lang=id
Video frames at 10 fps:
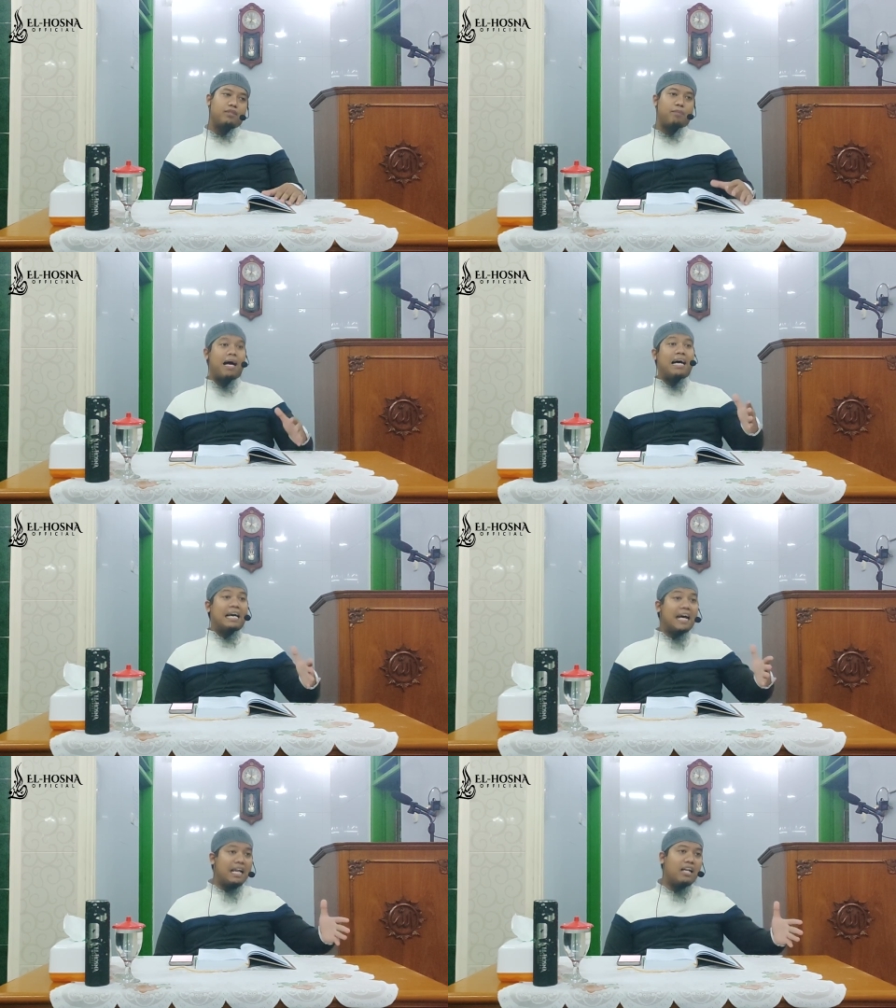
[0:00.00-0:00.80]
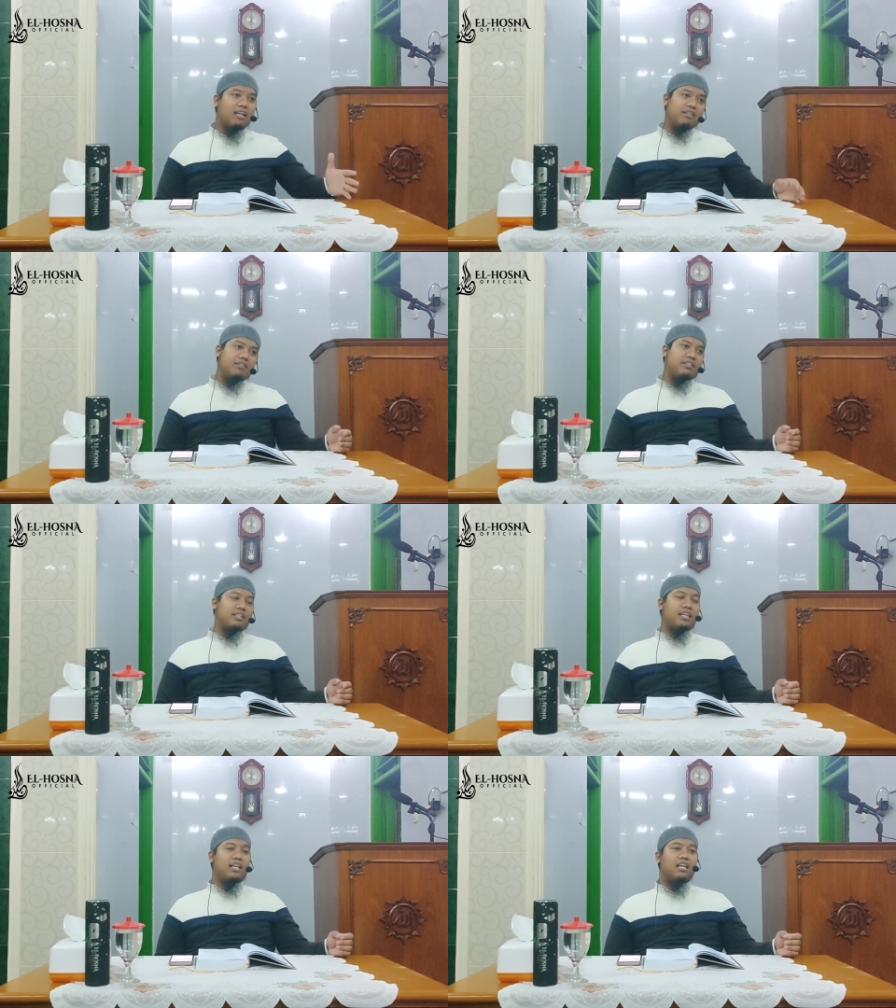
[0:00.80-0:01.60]
Pangkal
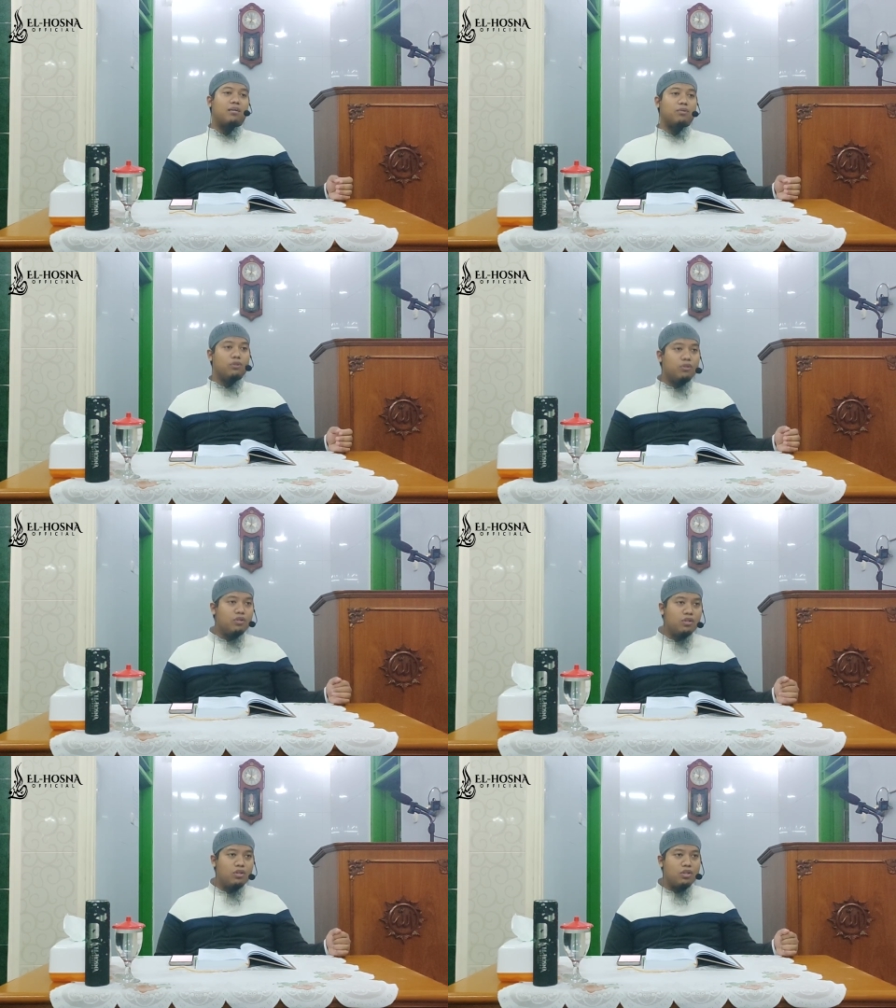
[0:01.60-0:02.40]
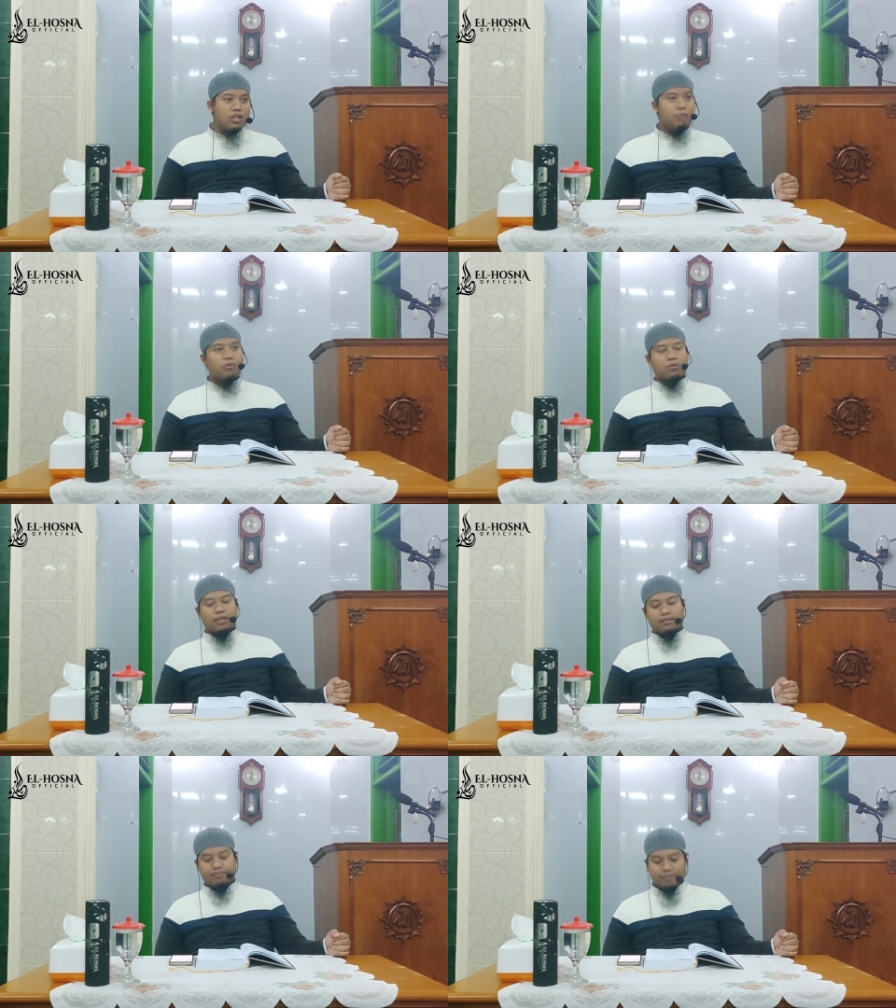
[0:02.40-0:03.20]
segala kebu keburukan.